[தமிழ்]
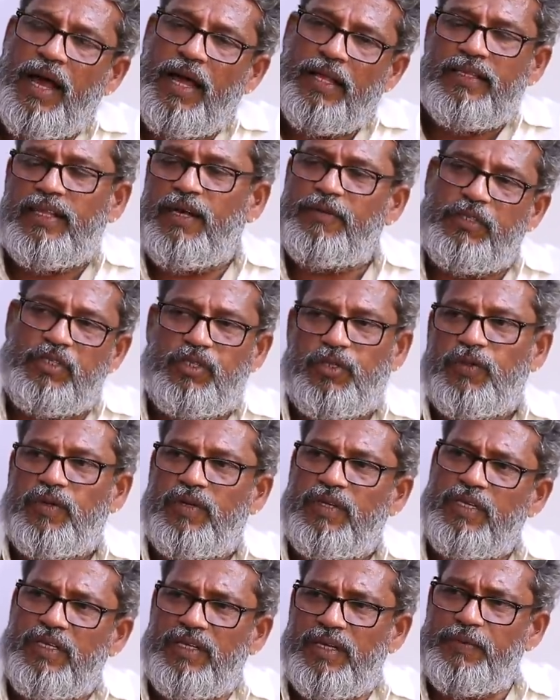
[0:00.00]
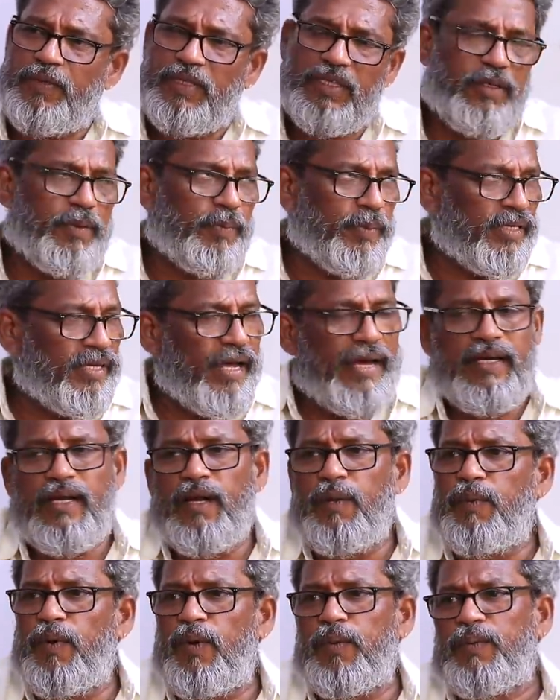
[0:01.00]
அதுதான் விஷயம் இங்கே வந்து நம்ம
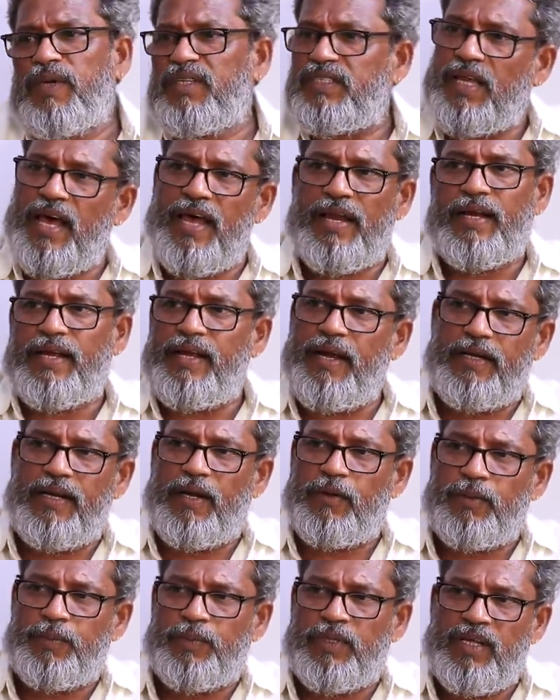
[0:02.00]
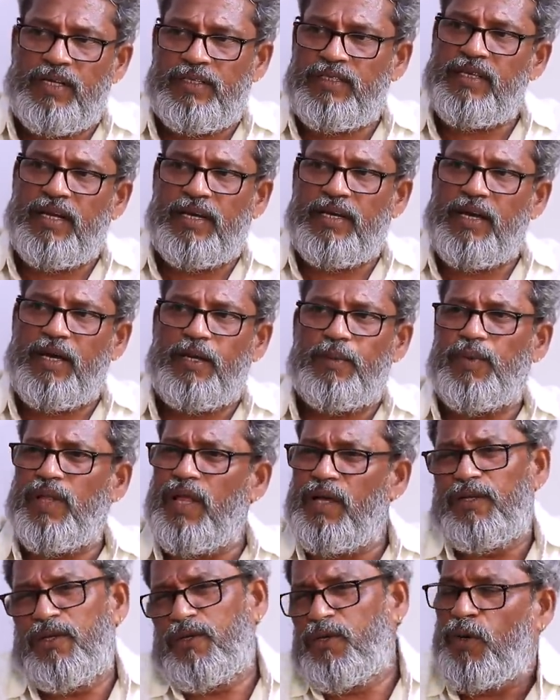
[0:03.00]
டைட்டில் போடும்போது சாரை கேட்டாங்க நம்ம தனுஷாரை
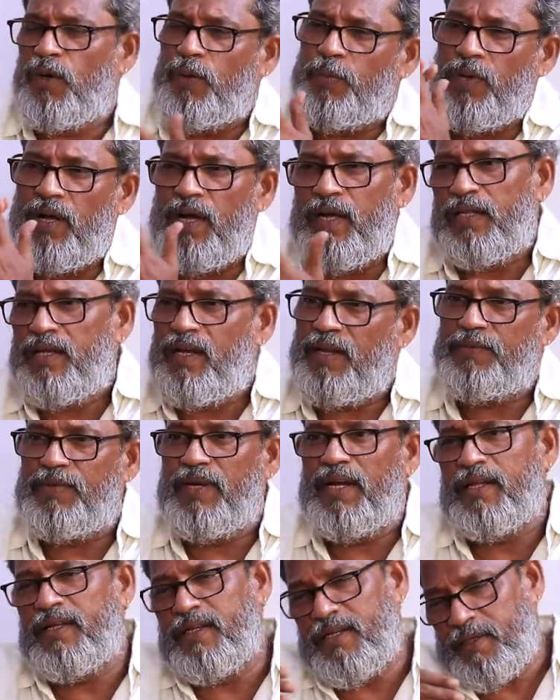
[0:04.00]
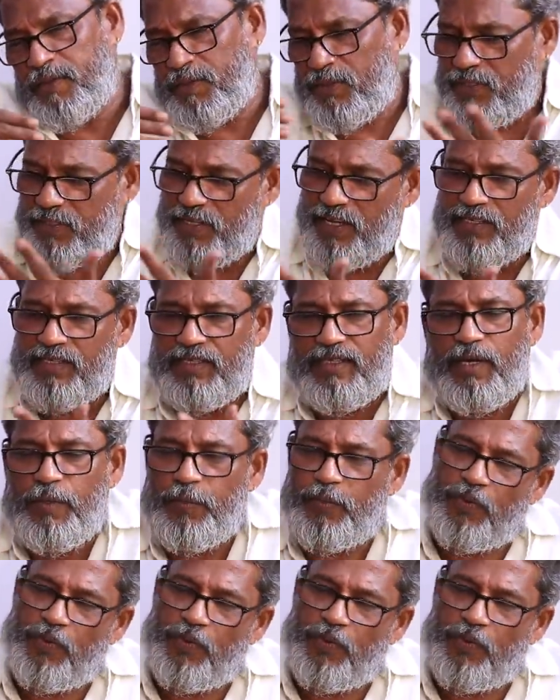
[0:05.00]
கேட்கும்போது ஐயோ அப்பா அதெல்லாம் வேணாம் நீங்கள் வந்து தனுஷனே